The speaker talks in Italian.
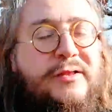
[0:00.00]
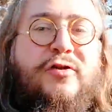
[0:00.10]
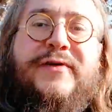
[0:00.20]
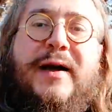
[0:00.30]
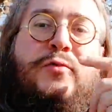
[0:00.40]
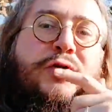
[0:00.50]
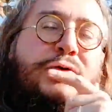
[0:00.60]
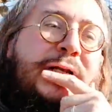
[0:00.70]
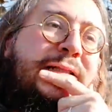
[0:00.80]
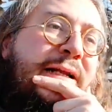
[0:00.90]
troviamo
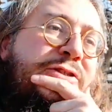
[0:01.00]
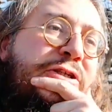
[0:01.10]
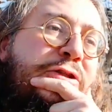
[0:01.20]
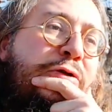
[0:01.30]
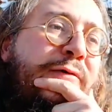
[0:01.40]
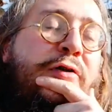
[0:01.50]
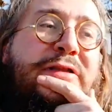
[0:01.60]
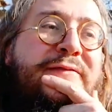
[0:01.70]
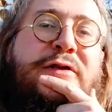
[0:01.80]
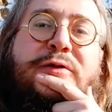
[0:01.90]
nel tragitto, a
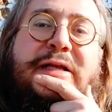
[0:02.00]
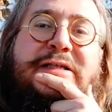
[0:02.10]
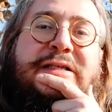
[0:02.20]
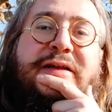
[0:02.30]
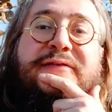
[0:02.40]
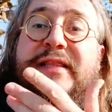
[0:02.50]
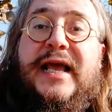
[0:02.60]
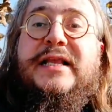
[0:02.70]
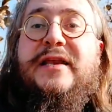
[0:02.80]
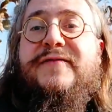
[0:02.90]
volte vedo dei sirfidi
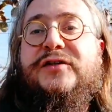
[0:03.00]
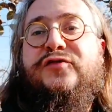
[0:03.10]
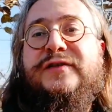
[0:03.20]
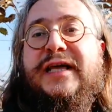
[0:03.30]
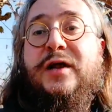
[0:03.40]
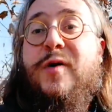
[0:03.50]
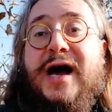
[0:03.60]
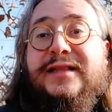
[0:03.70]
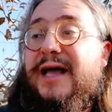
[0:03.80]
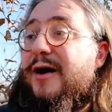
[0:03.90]
e glieli faccio vedere.
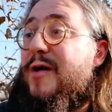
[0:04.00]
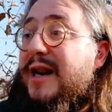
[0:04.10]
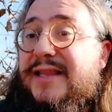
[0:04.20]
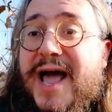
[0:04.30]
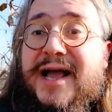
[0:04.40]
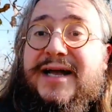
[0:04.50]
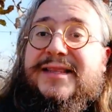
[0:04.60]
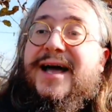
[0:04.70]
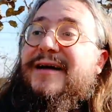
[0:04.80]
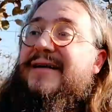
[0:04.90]
Guarda, guarda
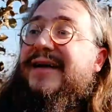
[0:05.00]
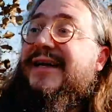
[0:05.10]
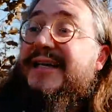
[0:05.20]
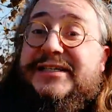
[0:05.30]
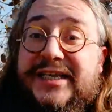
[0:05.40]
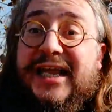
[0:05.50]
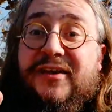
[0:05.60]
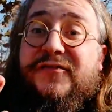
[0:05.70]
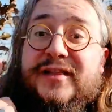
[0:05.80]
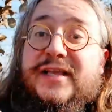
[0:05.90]
Agata, i
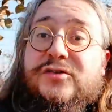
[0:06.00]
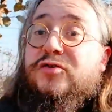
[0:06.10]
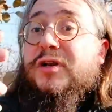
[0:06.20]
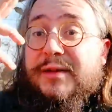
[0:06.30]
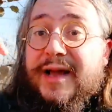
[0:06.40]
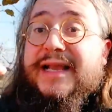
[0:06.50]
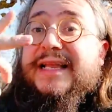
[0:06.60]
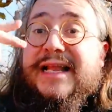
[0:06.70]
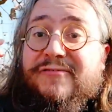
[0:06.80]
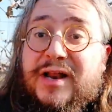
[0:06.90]
sirfidi sono le
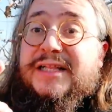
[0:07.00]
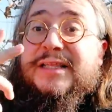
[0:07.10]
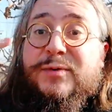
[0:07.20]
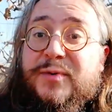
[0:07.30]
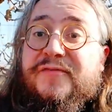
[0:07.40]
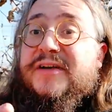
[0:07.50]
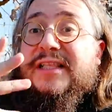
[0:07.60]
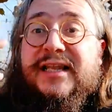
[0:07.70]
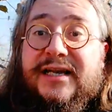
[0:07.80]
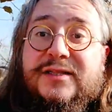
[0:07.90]
macchine volanti più
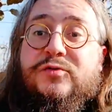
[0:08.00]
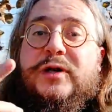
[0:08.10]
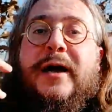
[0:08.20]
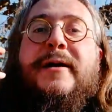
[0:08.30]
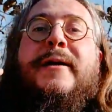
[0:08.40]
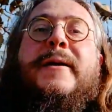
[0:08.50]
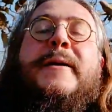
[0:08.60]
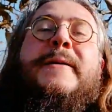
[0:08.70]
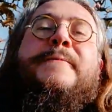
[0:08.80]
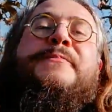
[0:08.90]
perfette della natura
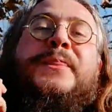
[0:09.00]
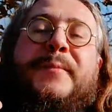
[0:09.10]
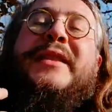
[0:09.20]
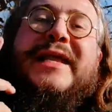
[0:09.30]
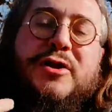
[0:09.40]
perché